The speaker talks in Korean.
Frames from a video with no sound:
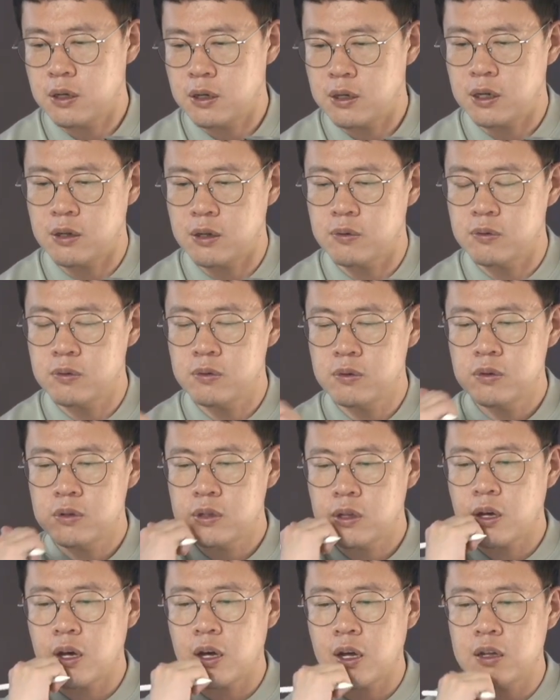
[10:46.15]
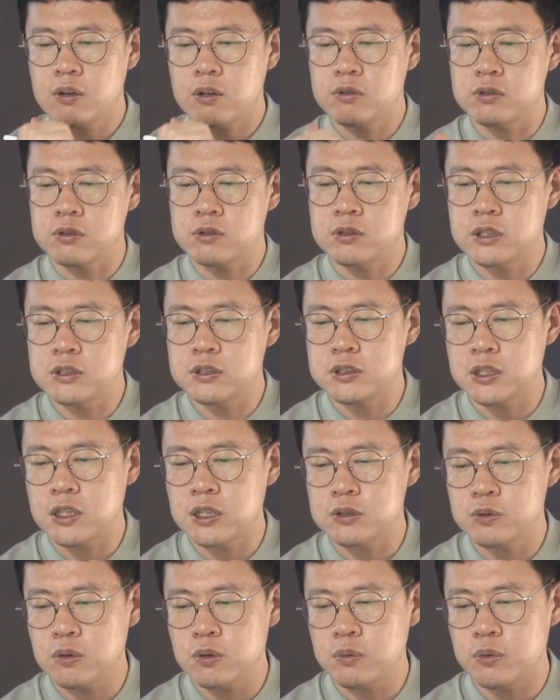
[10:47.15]
라고 생각하는 거죠 그래서
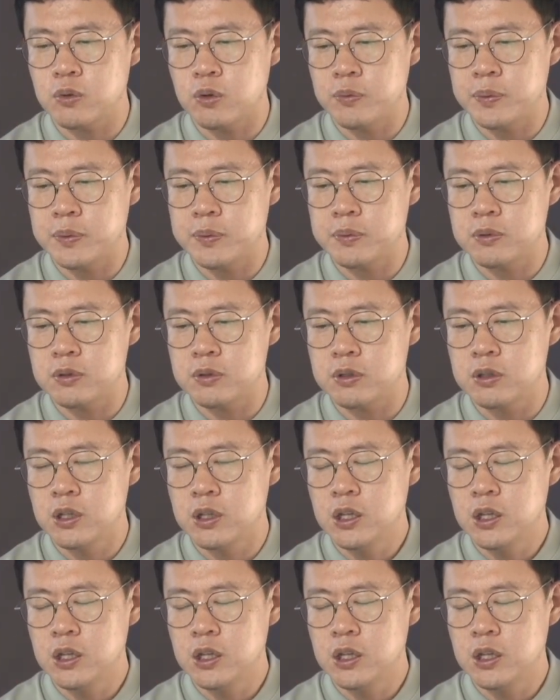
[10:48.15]
제가 조금 이 부분은